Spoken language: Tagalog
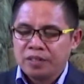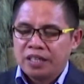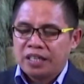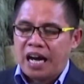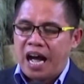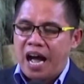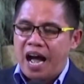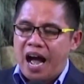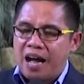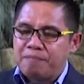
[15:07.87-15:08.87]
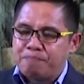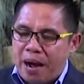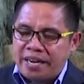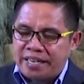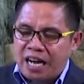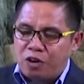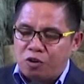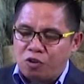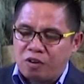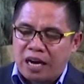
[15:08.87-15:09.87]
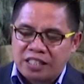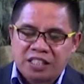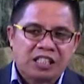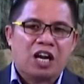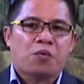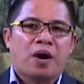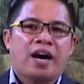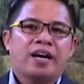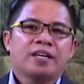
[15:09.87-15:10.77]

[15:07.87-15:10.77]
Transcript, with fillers: nga ang bana og asawa